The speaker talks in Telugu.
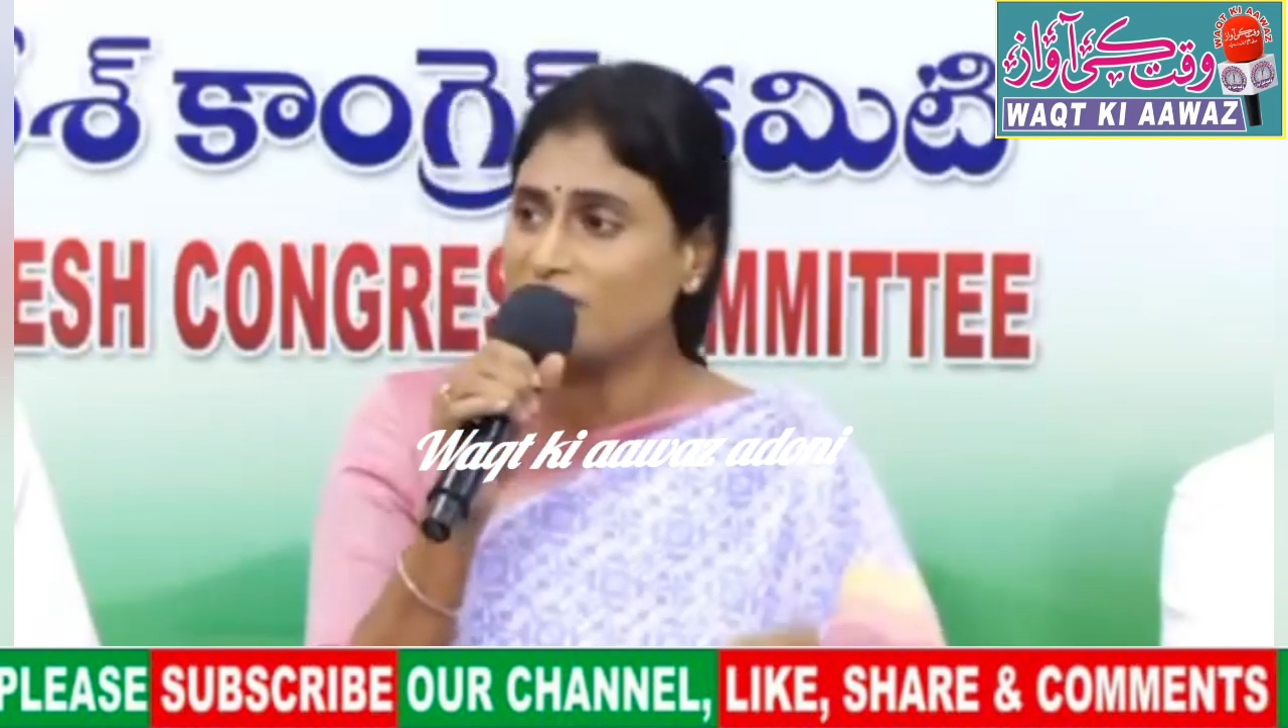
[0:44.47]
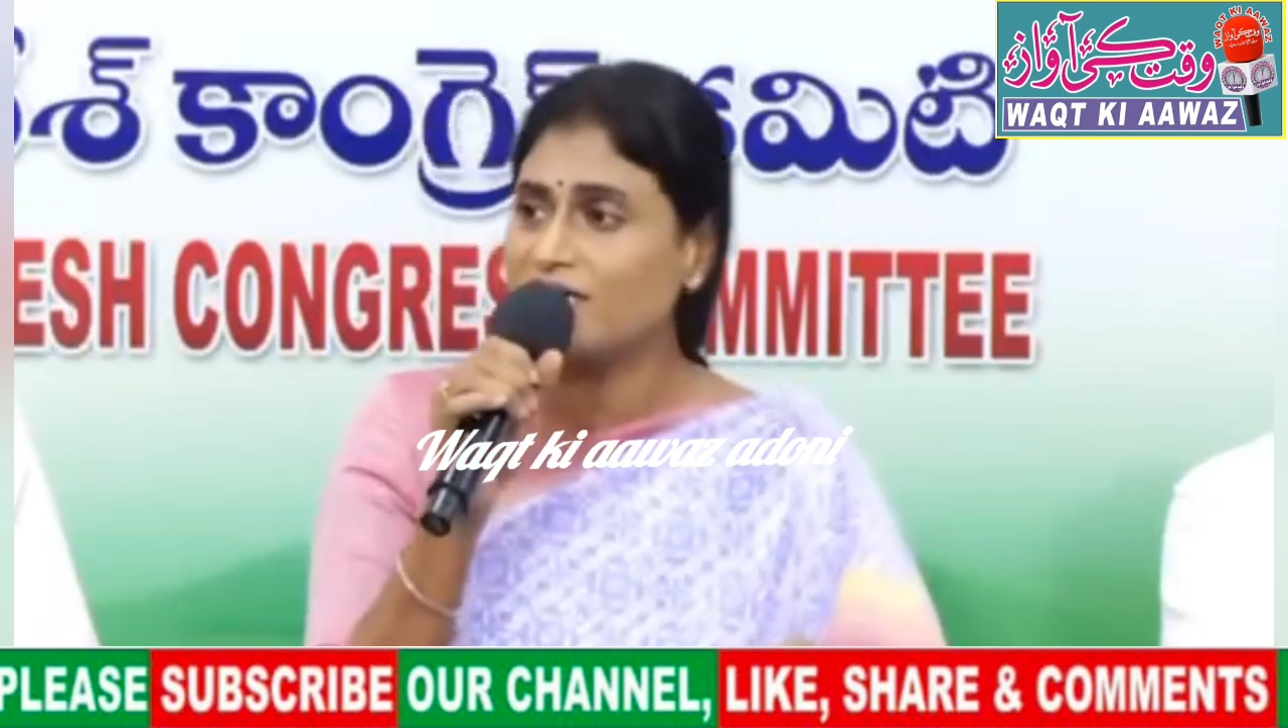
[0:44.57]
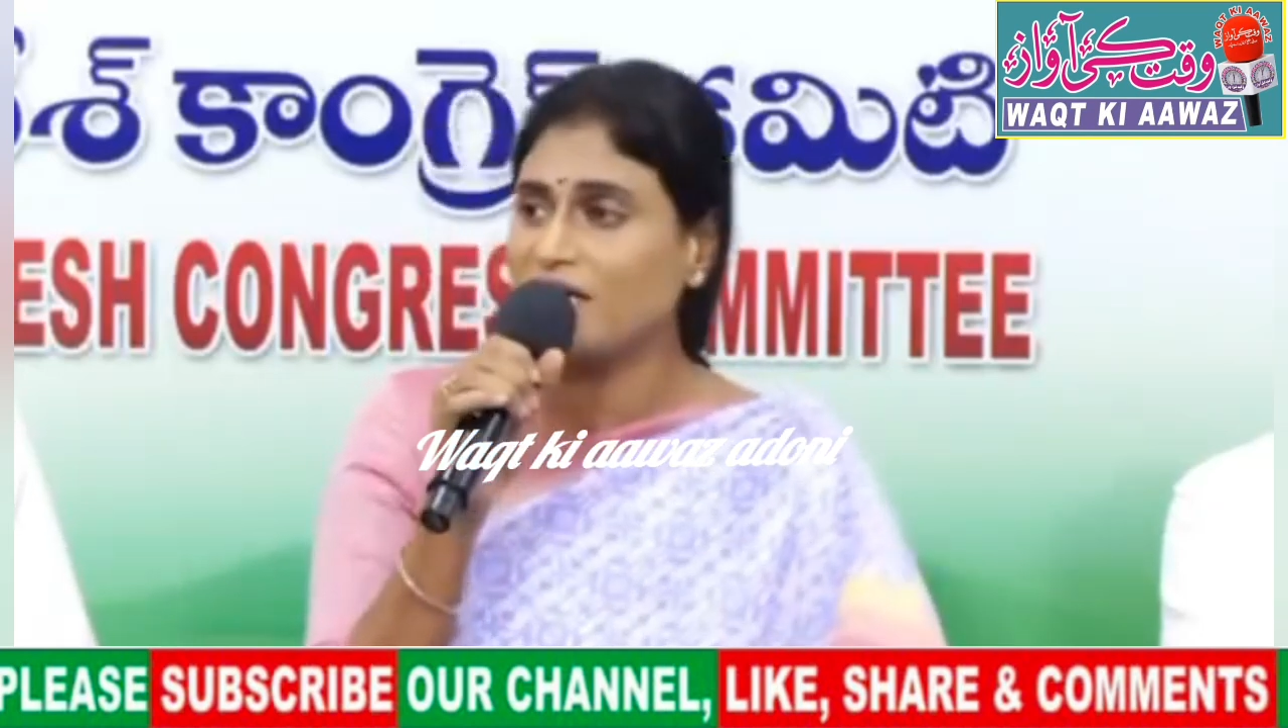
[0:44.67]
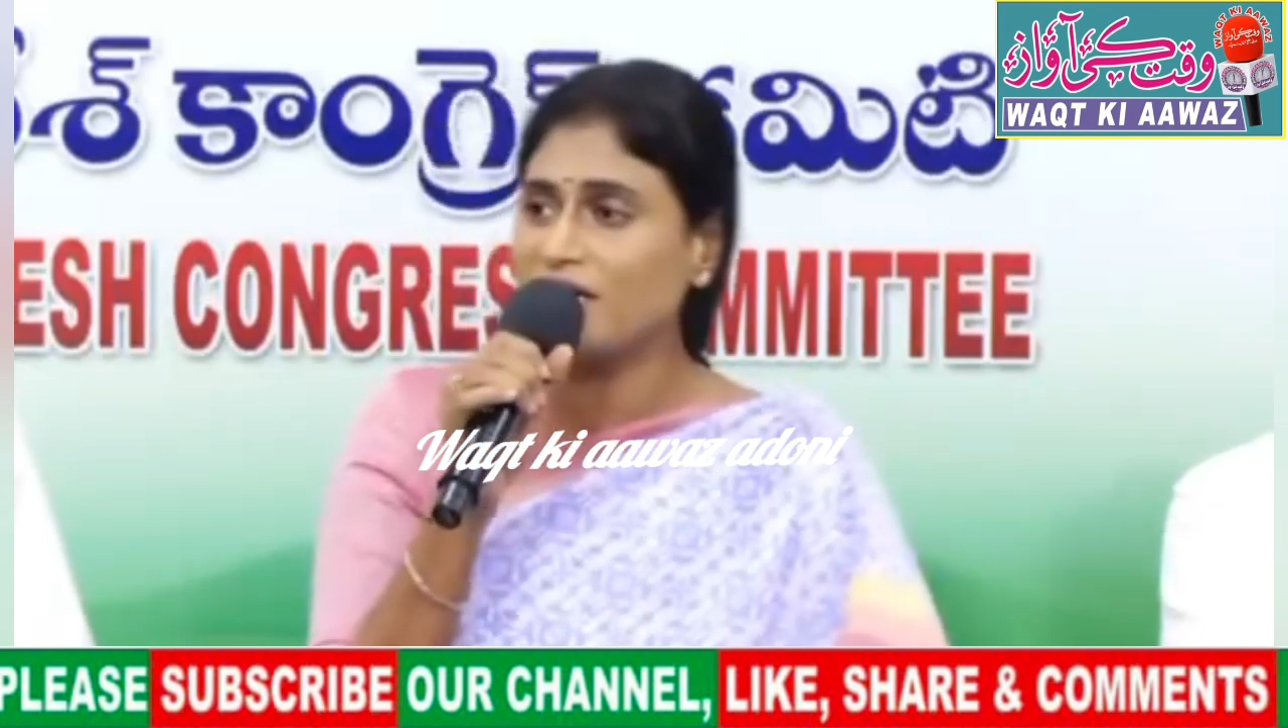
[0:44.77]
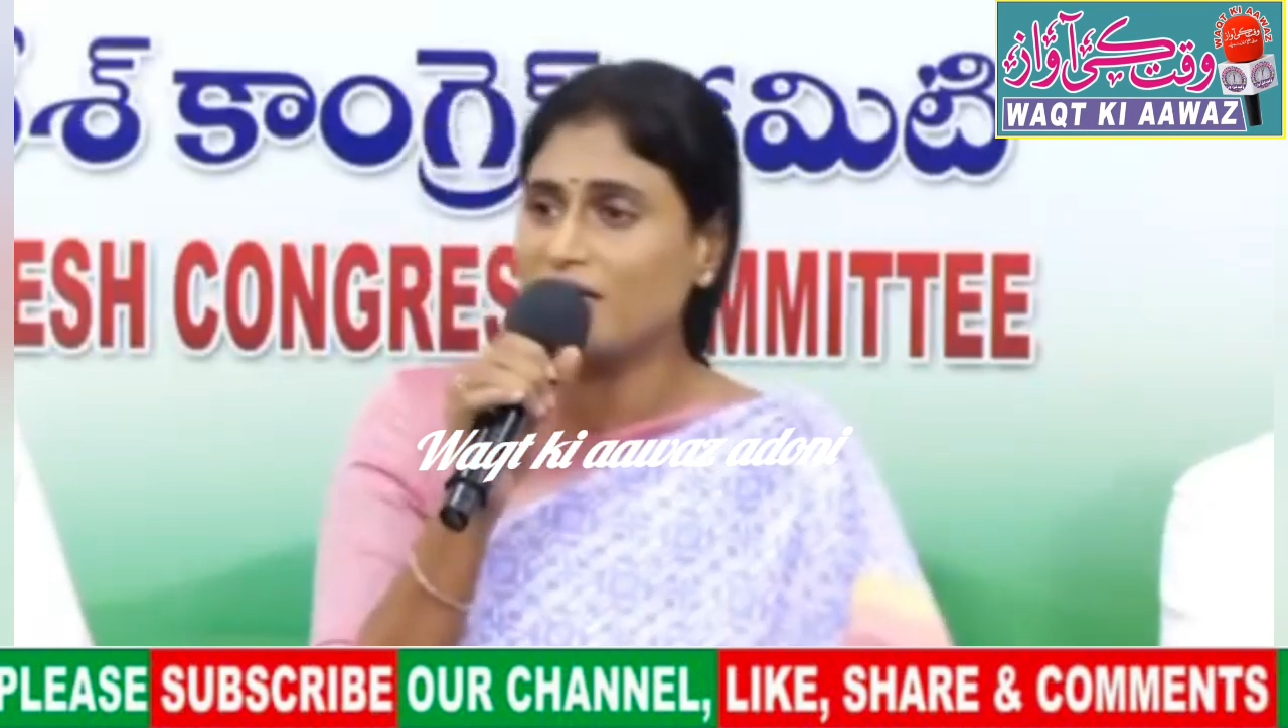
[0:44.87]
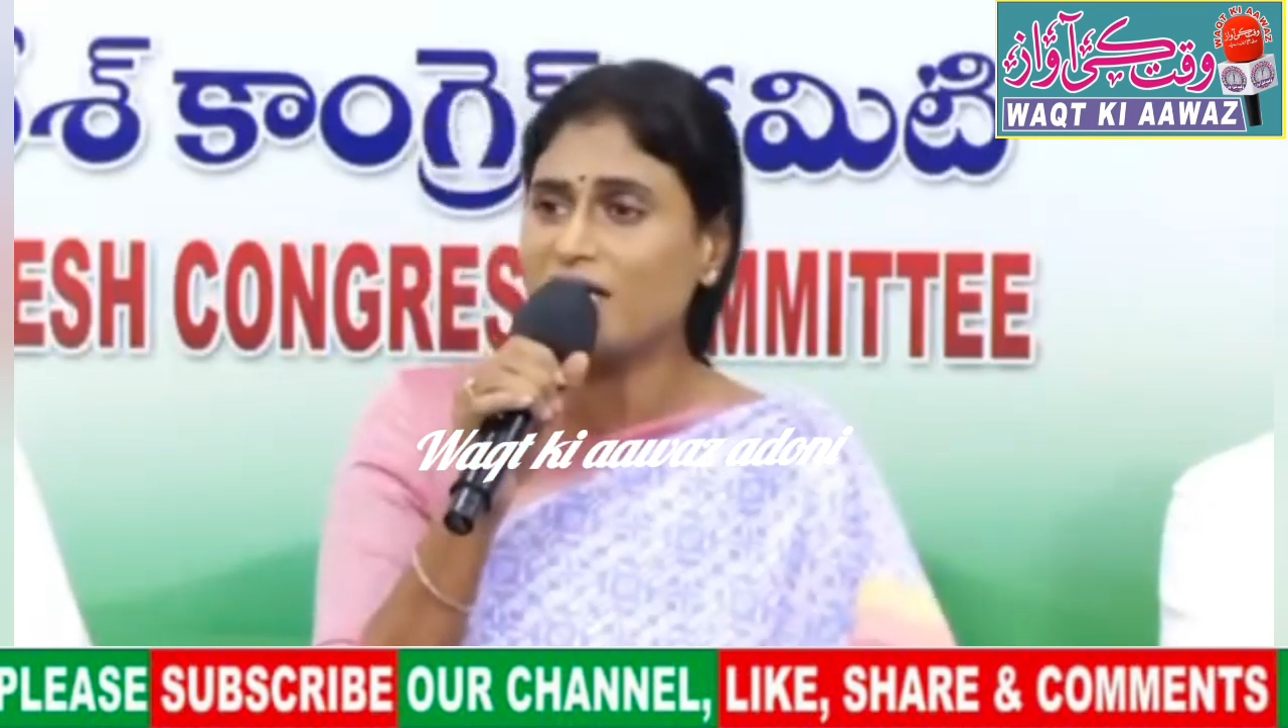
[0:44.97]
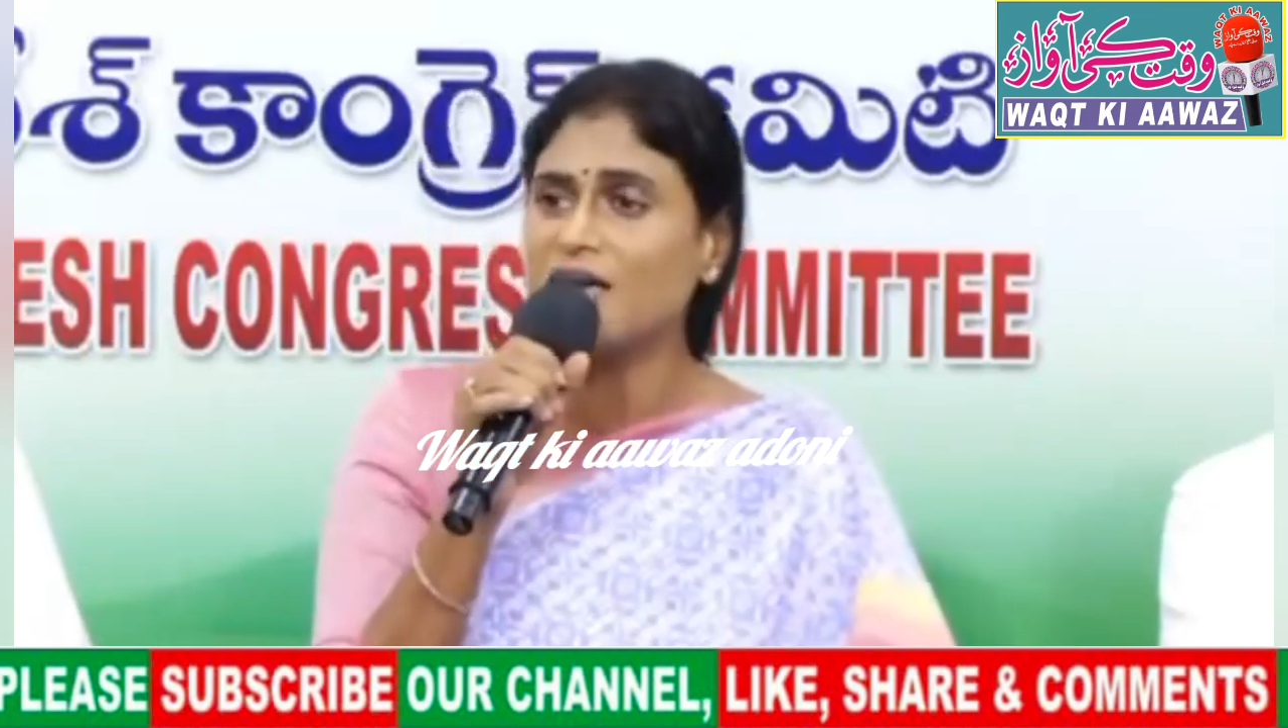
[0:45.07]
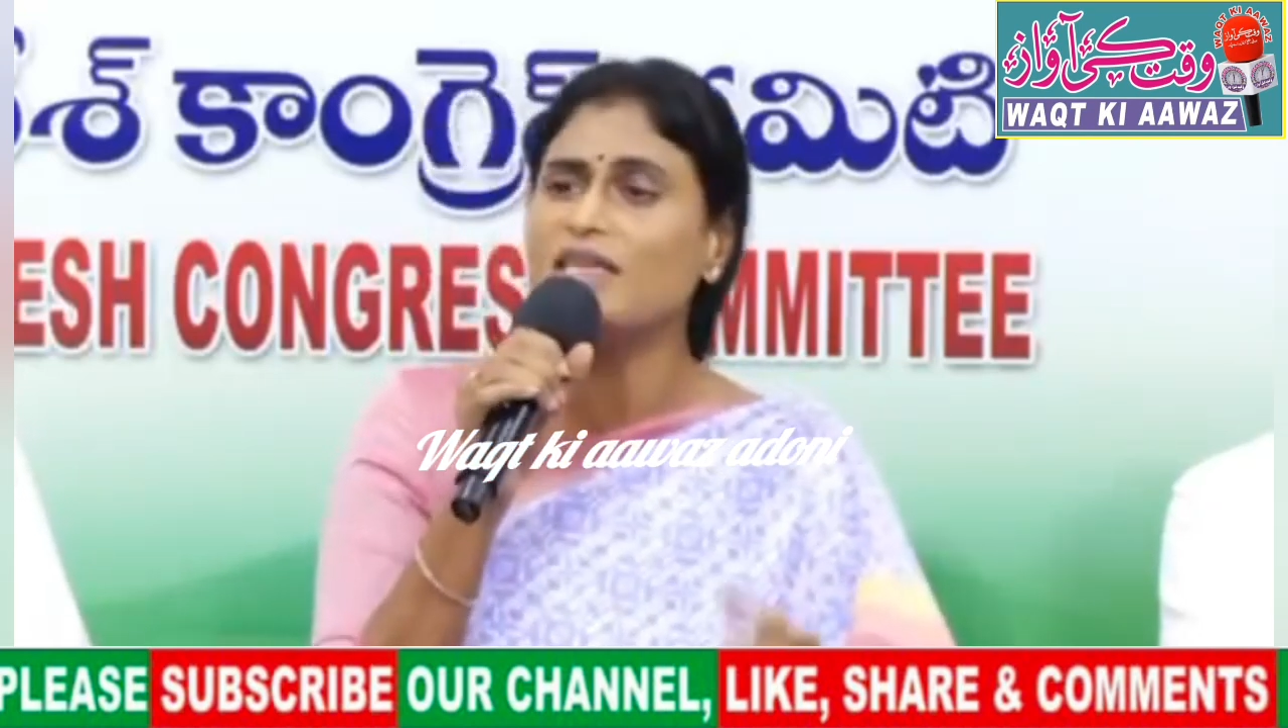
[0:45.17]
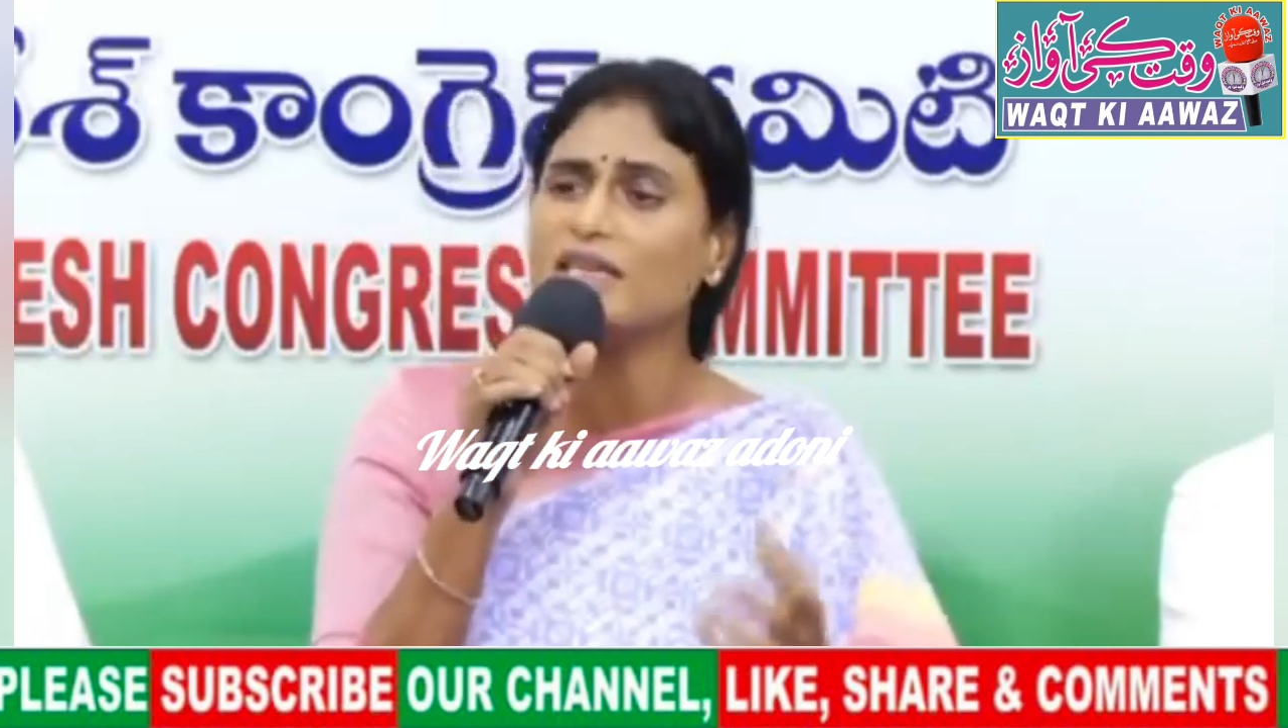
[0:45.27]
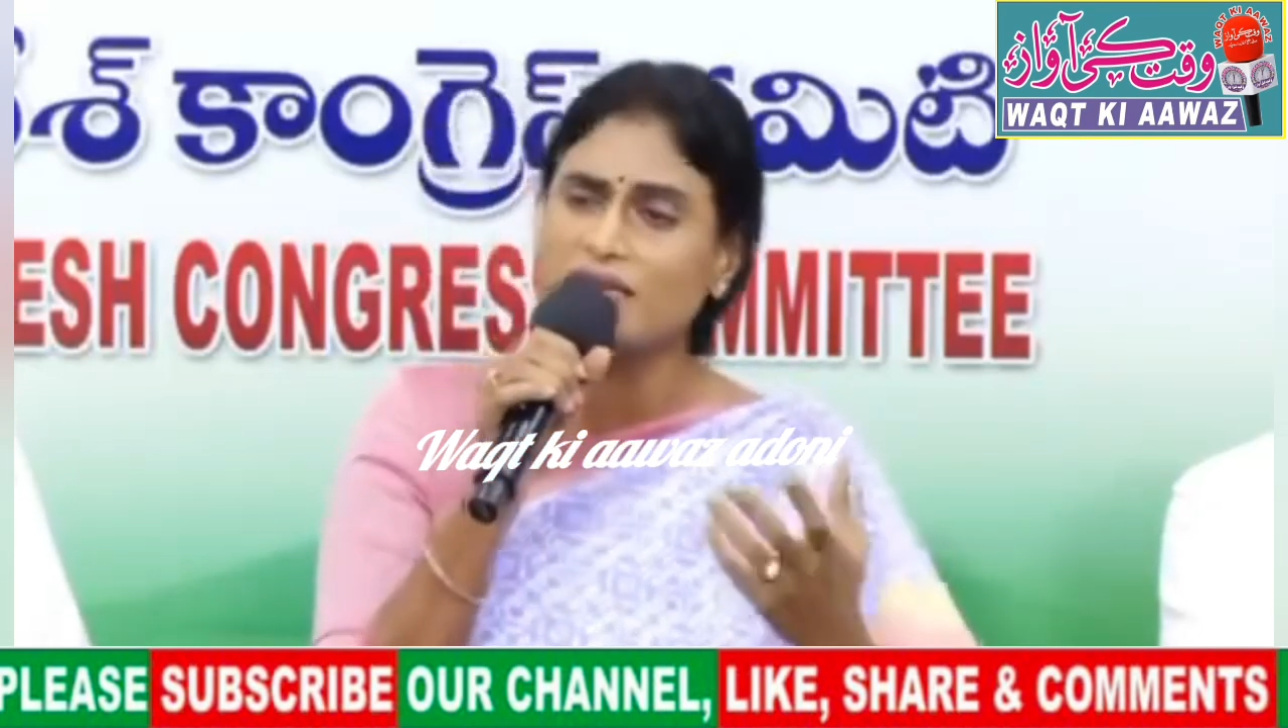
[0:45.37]
రాజశేఖర్
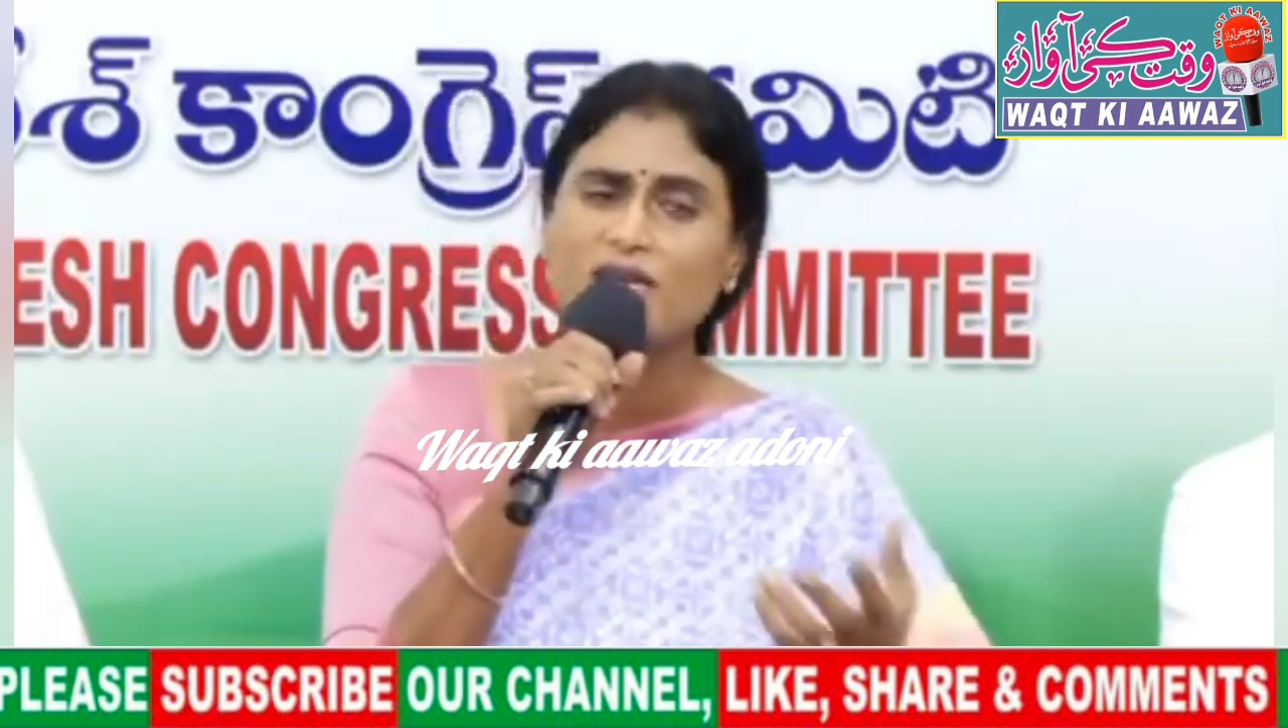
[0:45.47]
రెడ్డి గారు